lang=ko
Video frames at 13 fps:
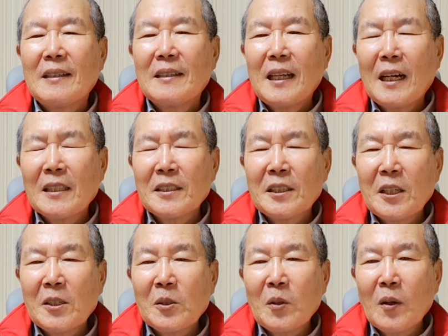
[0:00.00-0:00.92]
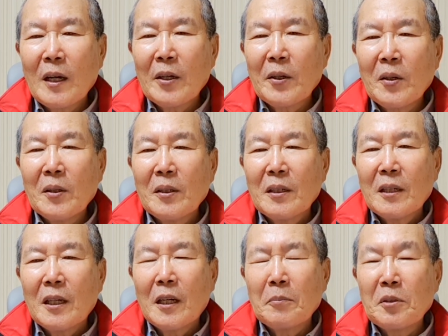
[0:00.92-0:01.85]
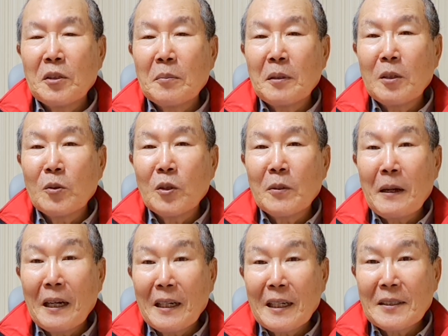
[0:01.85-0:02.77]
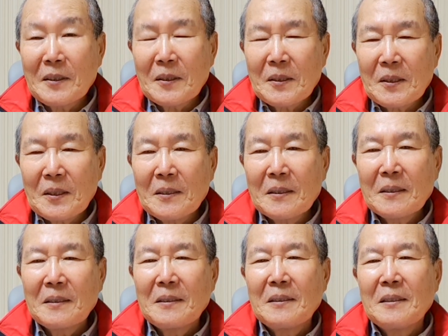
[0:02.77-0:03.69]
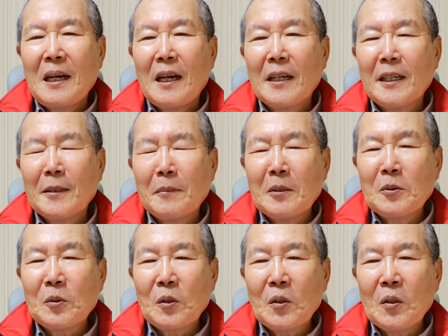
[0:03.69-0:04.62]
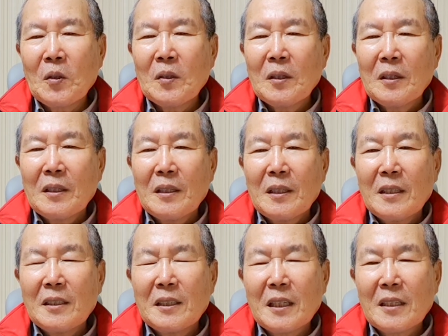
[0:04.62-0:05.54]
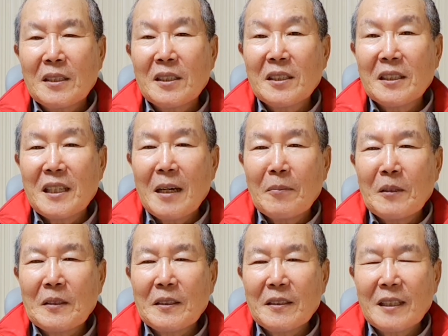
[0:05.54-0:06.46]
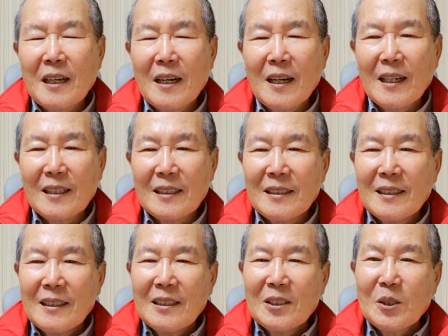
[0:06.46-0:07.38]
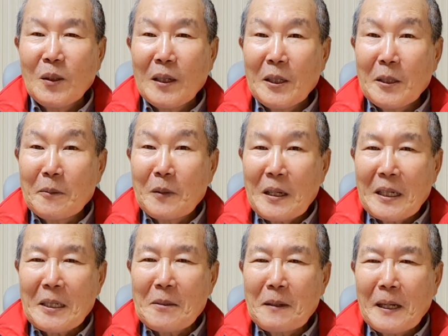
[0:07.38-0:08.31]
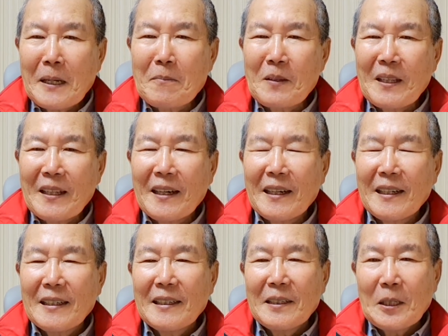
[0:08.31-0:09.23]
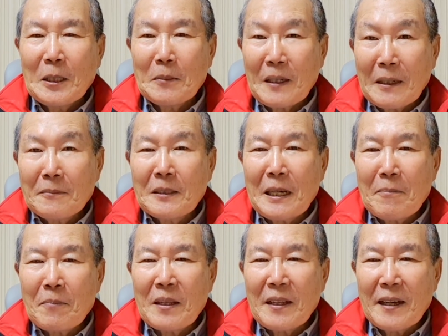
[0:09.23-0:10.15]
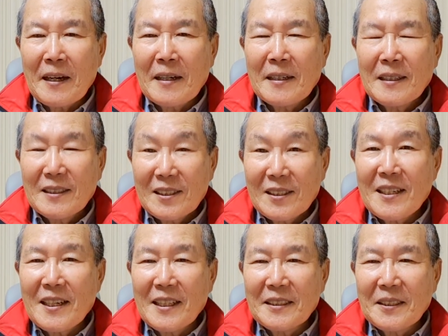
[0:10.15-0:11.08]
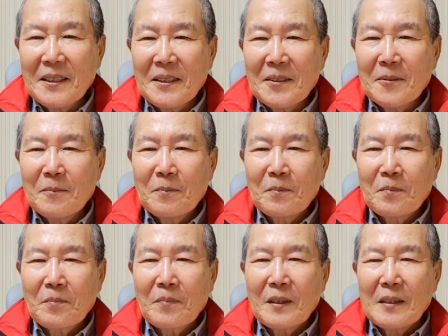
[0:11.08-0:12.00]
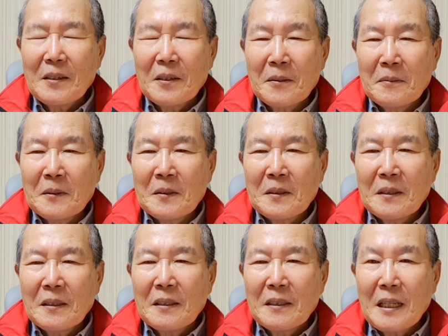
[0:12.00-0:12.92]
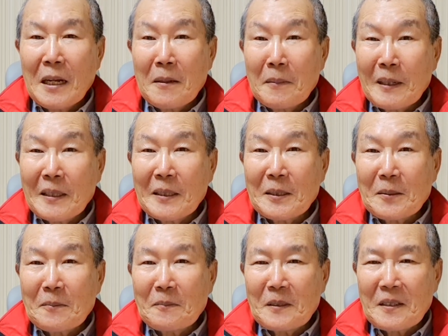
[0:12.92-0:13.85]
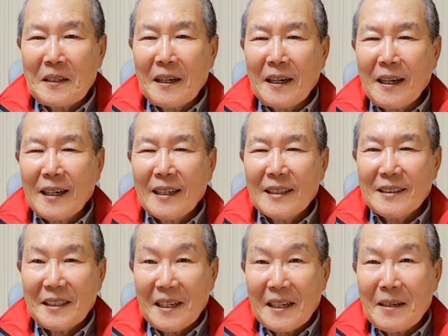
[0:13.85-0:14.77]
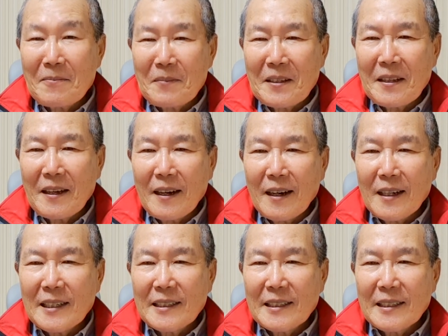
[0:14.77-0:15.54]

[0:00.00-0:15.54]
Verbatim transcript: 날개새를 통하여 믿음의 눈이 밝아져서 하나님의 수로 인생을 승리하면서 살아가는 저와 여러분 되기를 바랍니다. 여러분 감사합니다. 승리하세요. 여러분 내일 뵙겠습니다. 사랑합니다.